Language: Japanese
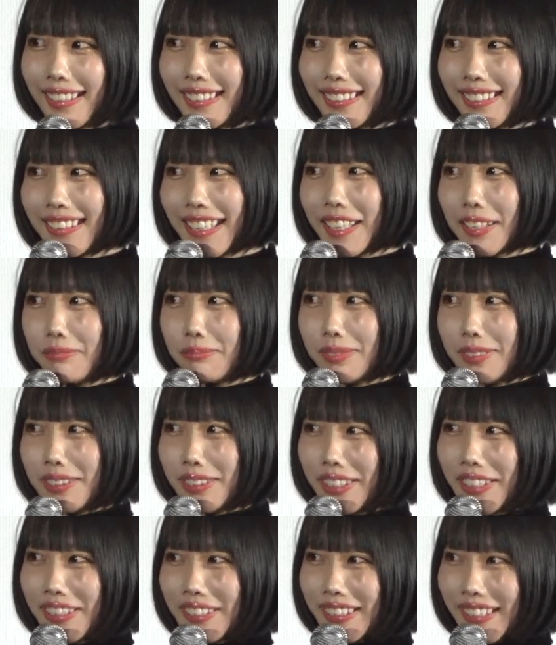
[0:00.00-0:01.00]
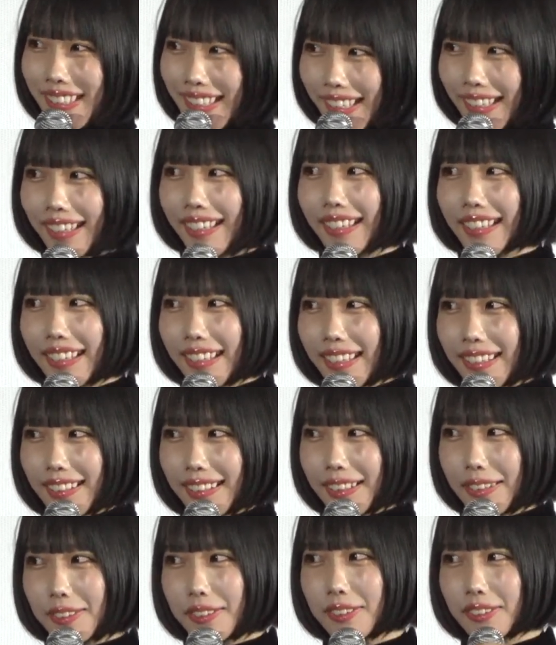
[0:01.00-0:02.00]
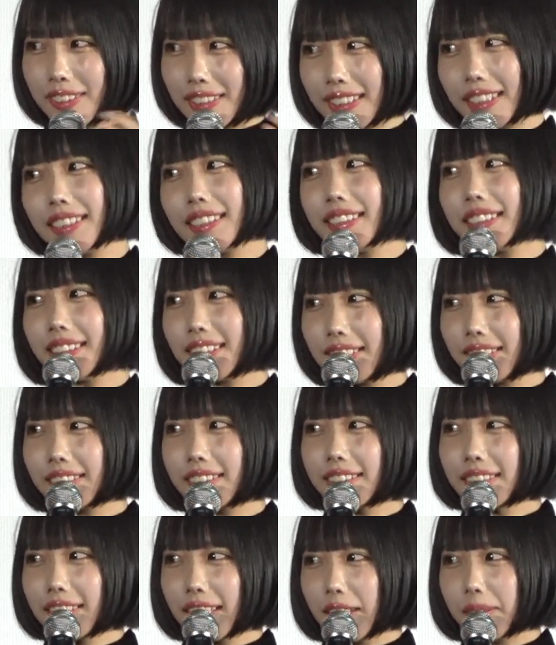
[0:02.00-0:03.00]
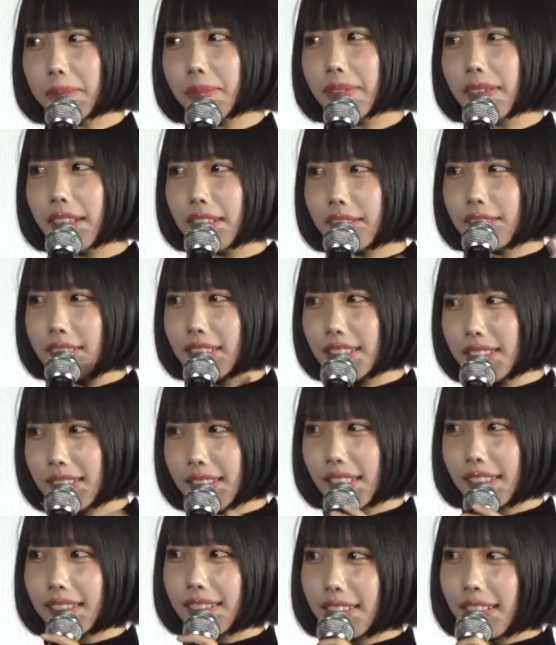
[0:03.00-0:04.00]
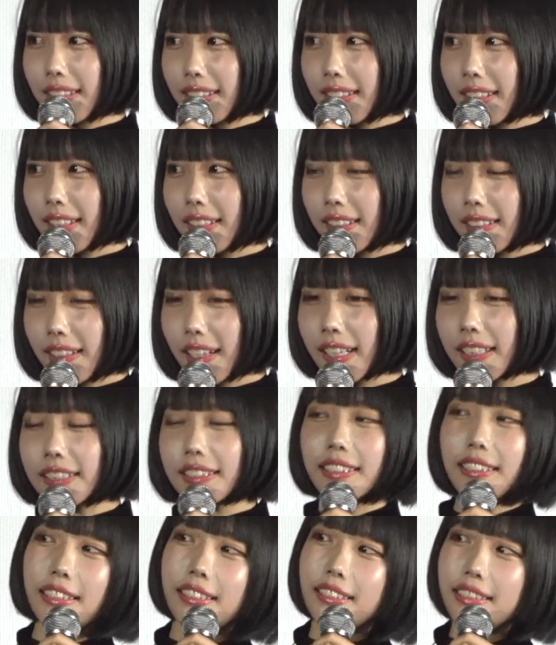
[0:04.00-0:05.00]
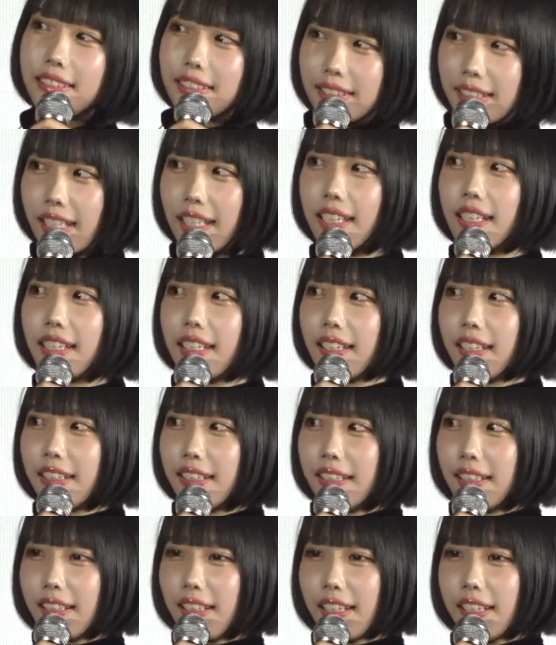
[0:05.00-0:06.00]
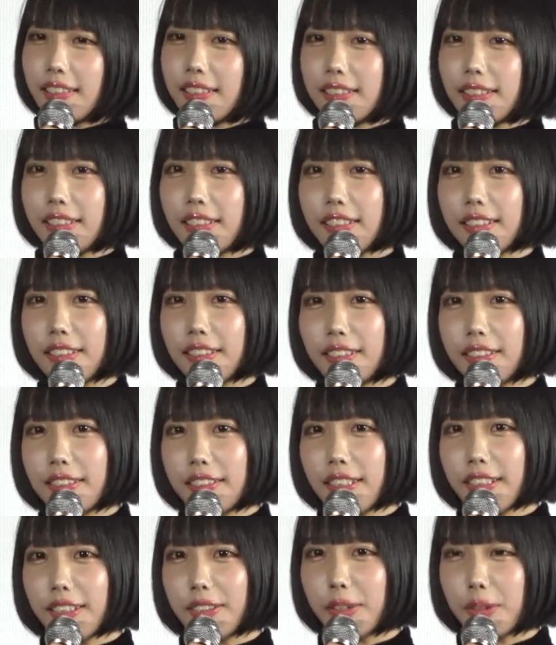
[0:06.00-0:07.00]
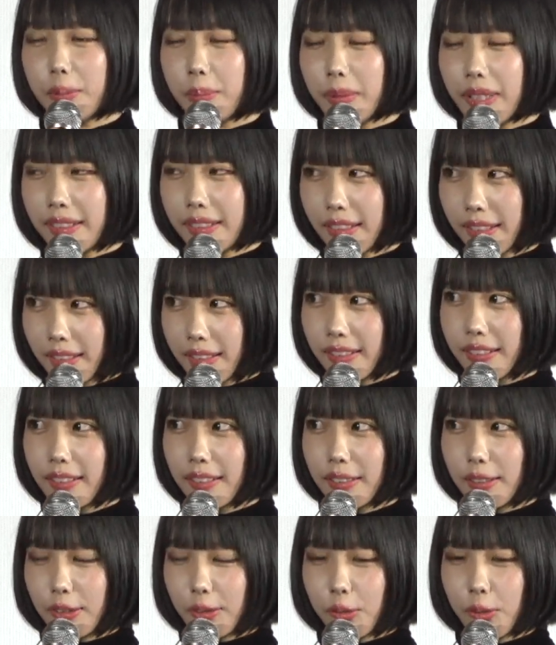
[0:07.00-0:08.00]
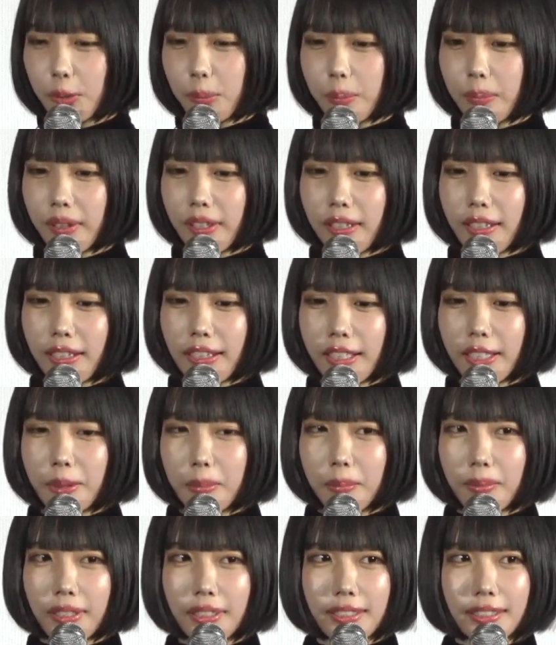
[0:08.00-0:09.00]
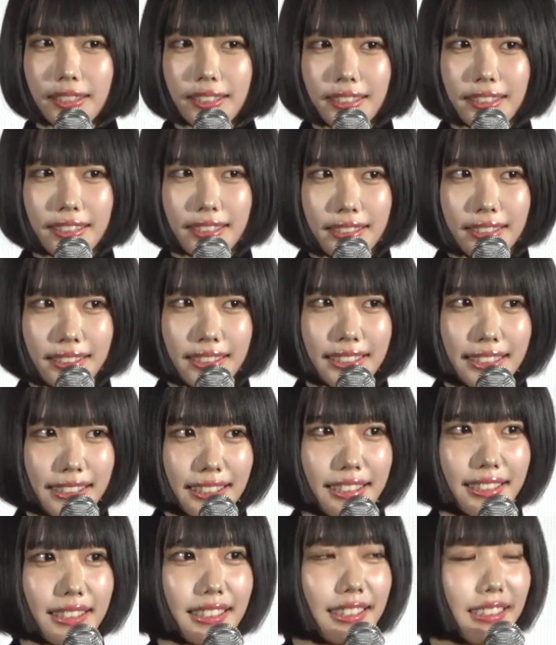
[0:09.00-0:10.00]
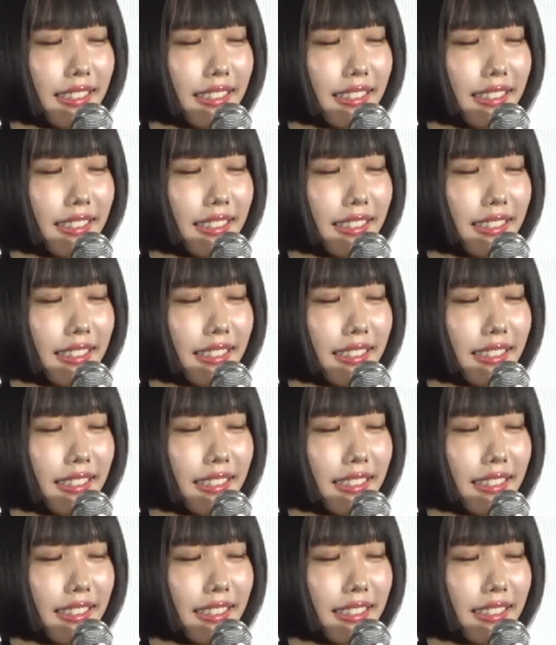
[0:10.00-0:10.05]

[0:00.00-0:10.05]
るタイプというか、結構どしっとかもあのしてくれたんで、安心して演技に挑めたとこもありますし、